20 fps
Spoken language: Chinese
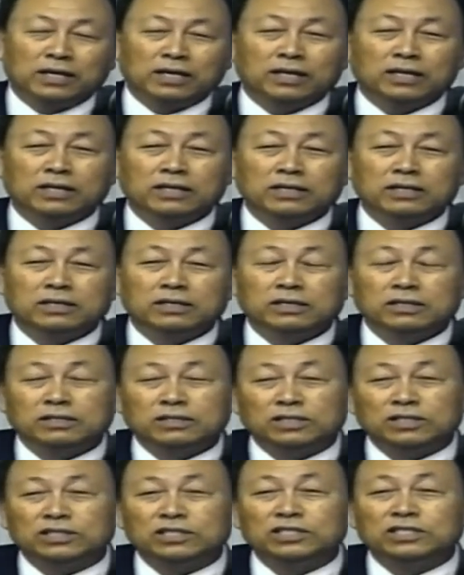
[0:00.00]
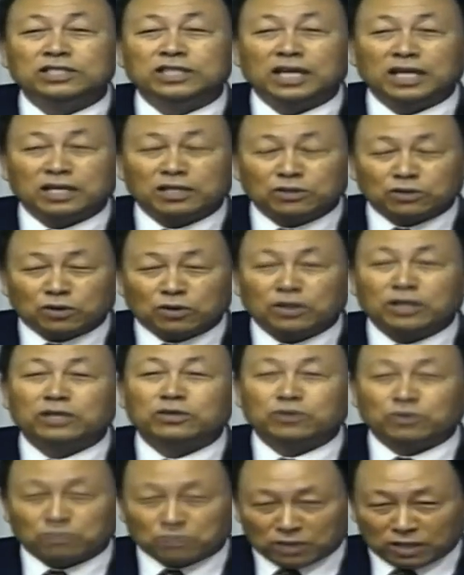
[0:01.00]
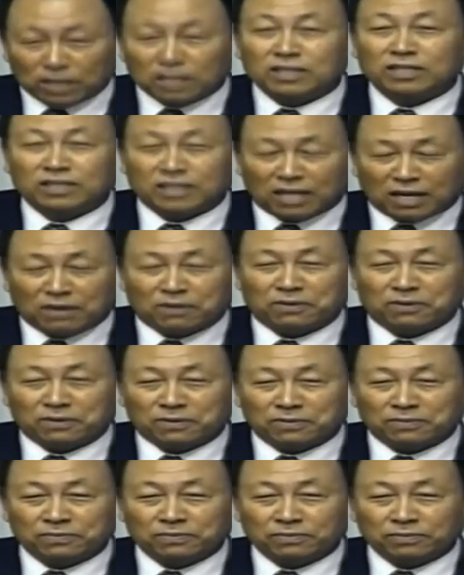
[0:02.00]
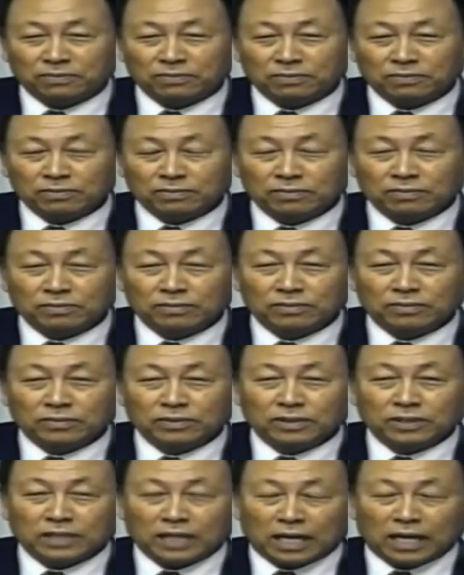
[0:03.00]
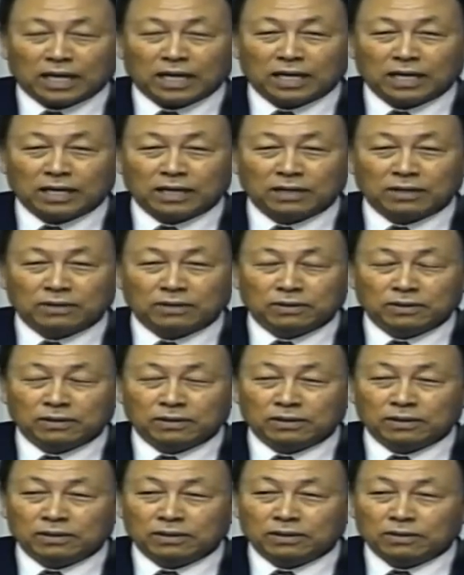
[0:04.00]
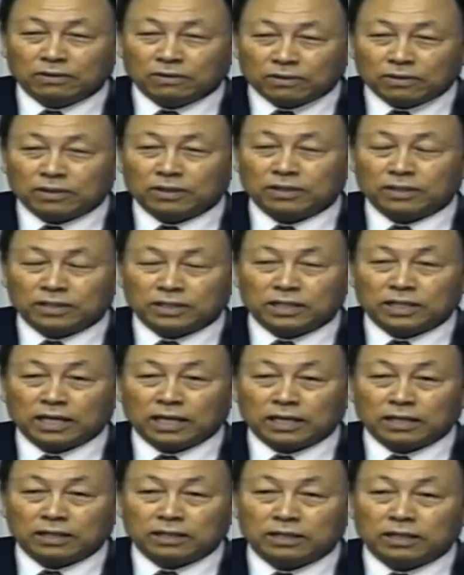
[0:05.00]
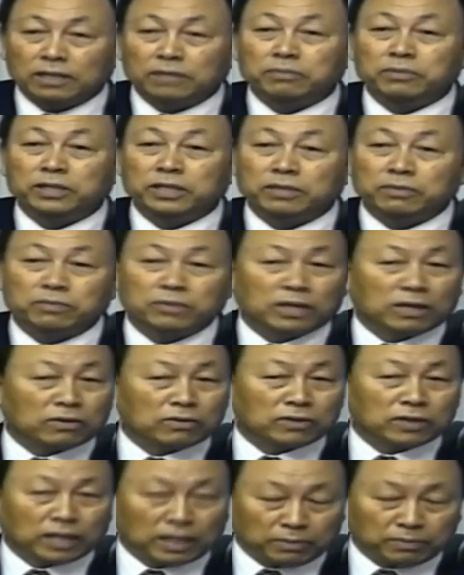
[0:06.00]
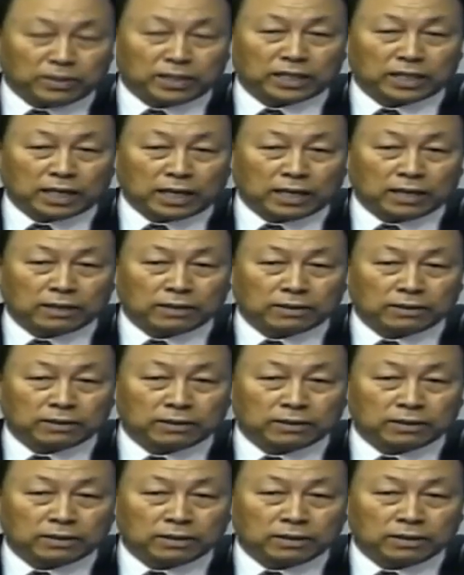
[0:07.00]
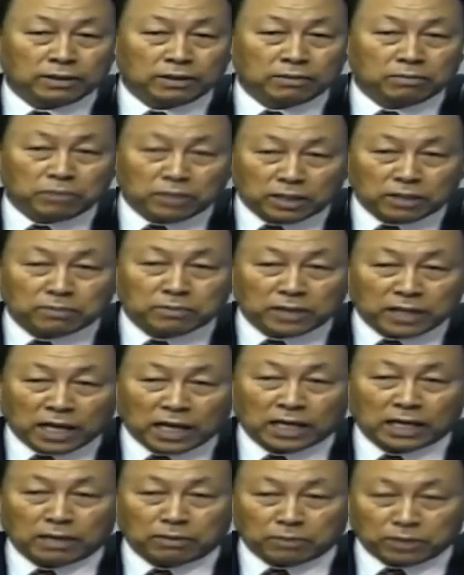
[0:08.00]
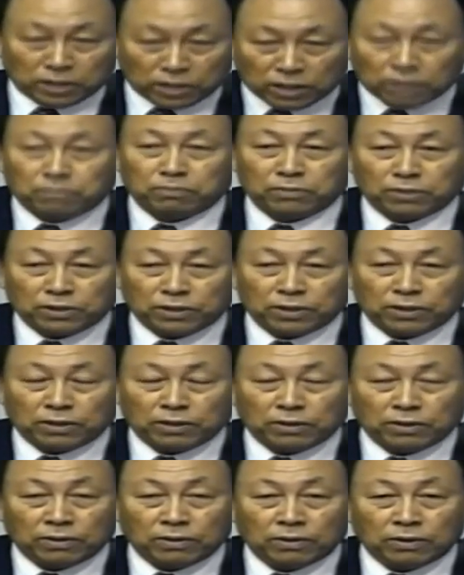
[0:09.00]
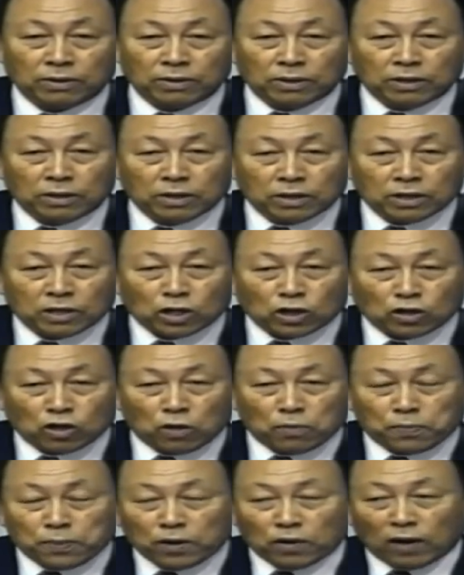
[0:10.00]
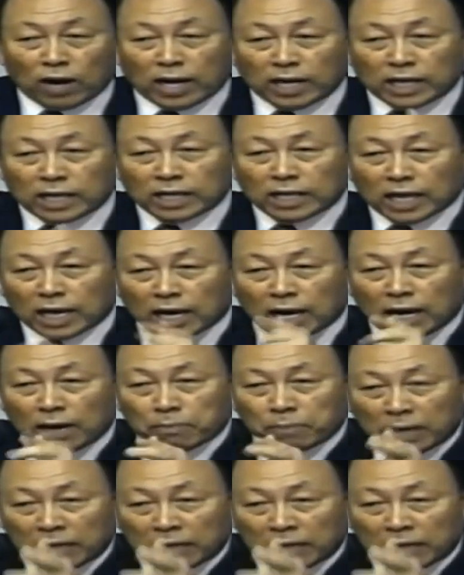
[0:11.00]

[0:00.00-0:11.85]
我们小时候曾经听了一种童话故事，应该是我们人编的一种故事，就是青蛙，青蛙不听妈妈的话，总是反着来做。